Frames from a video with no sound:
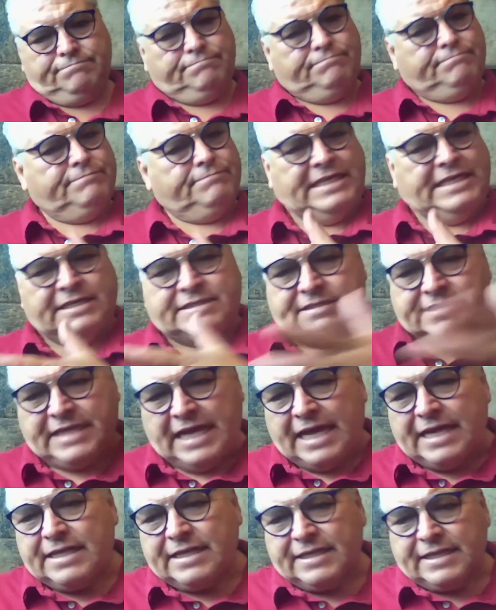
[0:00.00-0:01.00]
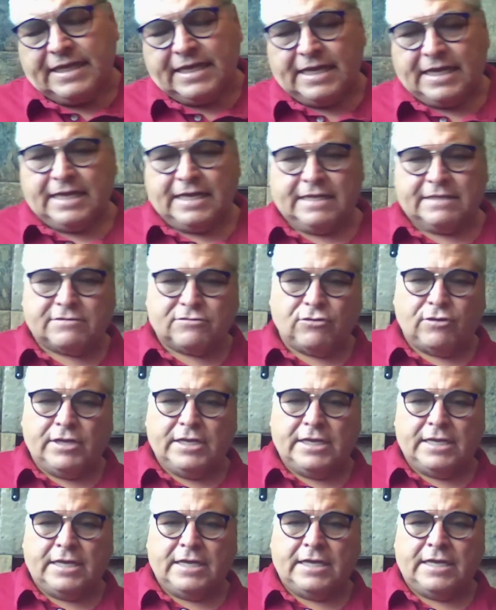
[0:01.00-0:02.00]
extiende a,
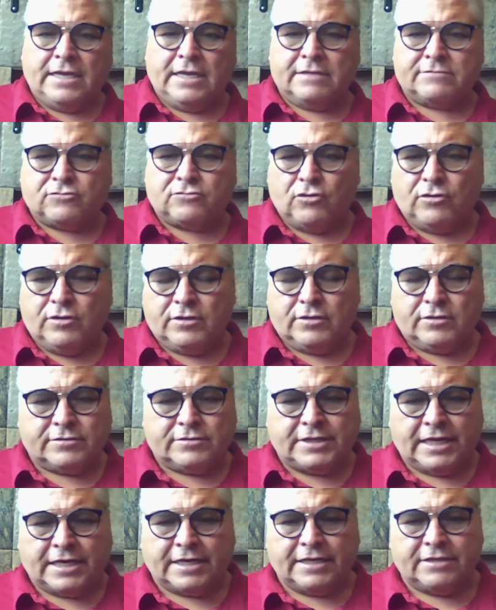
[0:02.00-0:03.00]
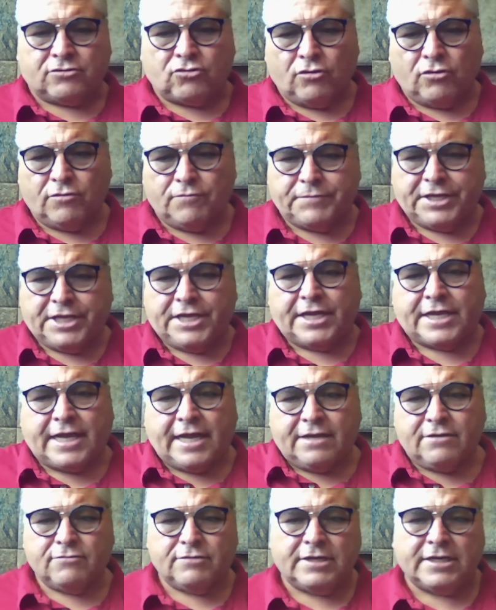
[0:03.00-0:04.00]
toda todo el territorio
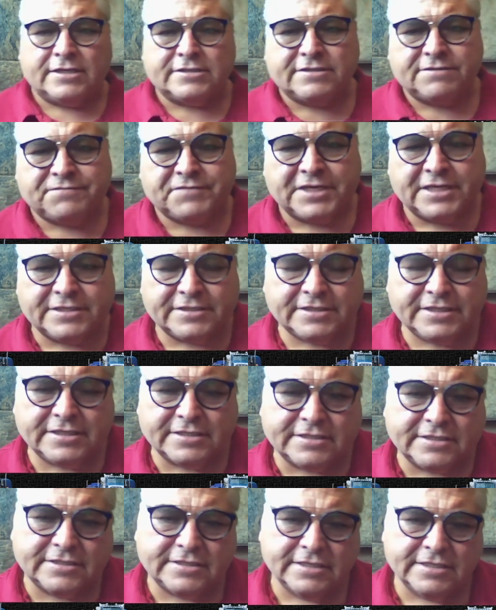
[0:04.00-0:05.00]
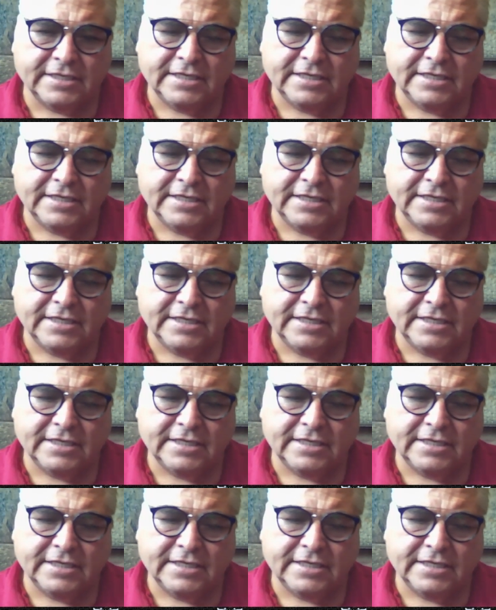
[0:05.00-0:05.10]
mexicano en las diferentes